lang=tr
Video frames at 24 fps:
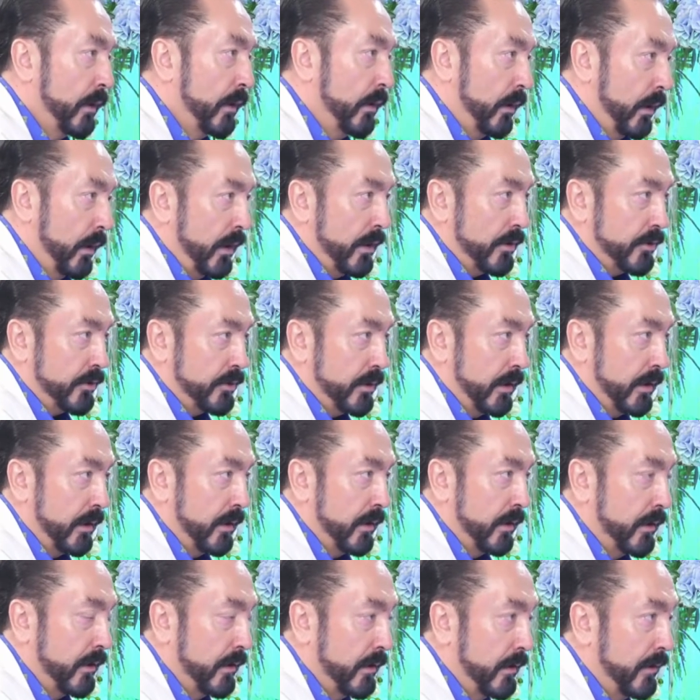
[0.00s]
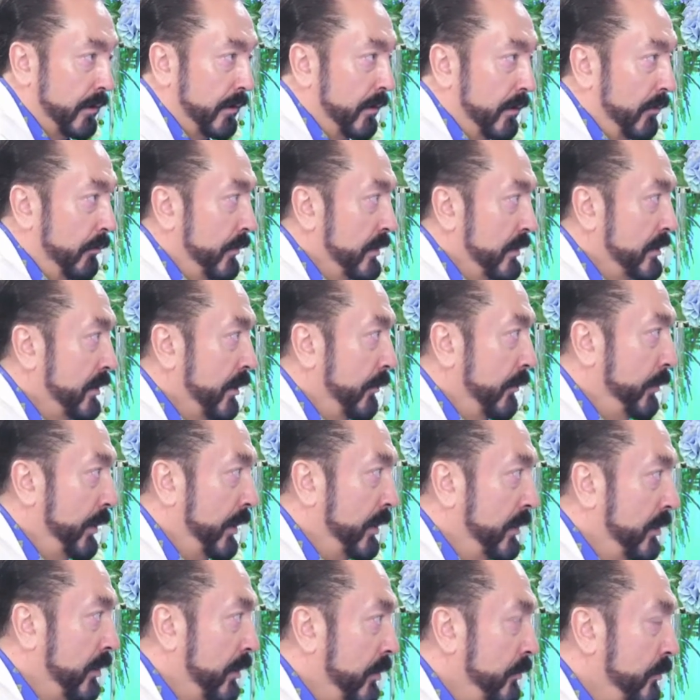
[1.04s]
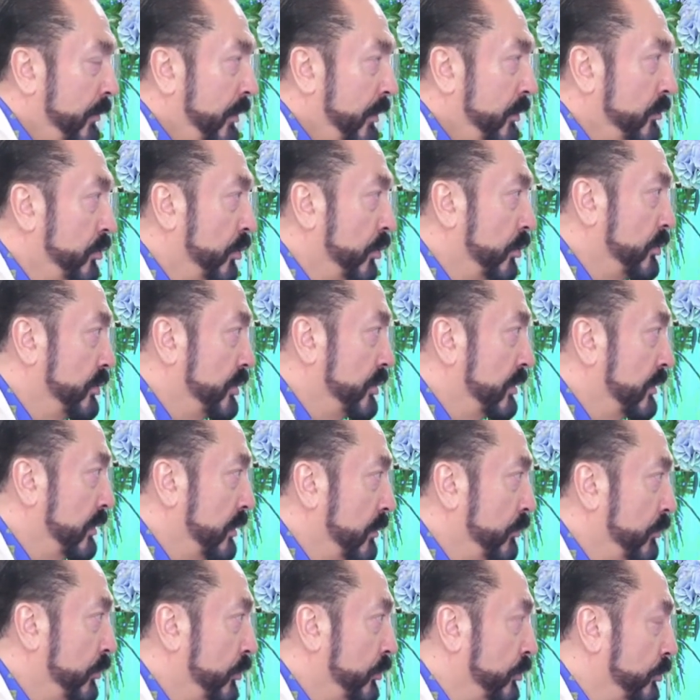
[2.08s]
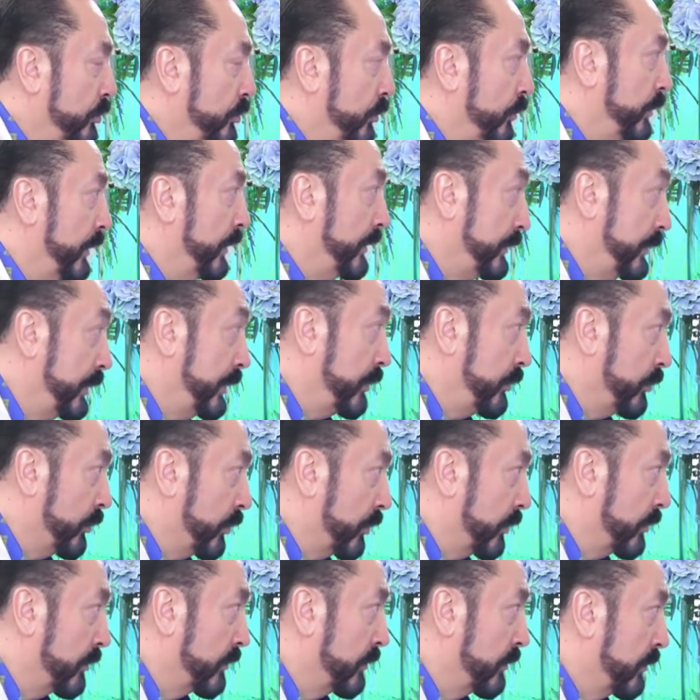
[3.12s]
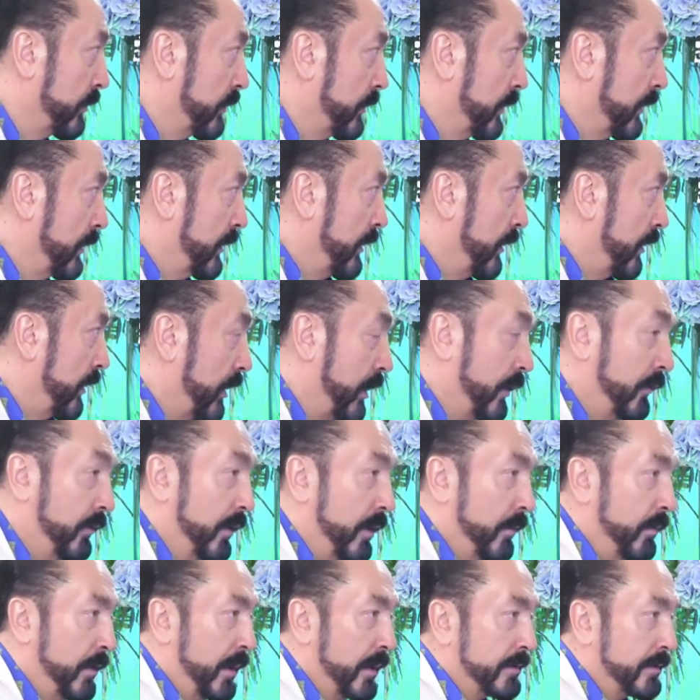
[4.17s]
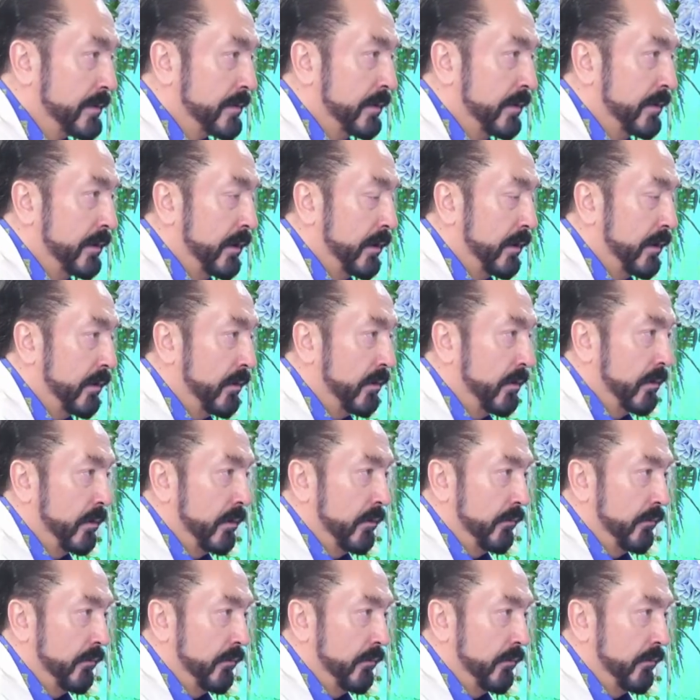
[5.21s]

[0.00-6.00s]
Haşa. Mesela peygamberi çok çirkin bir uslupla yeriyor. Avam ağzıyla ve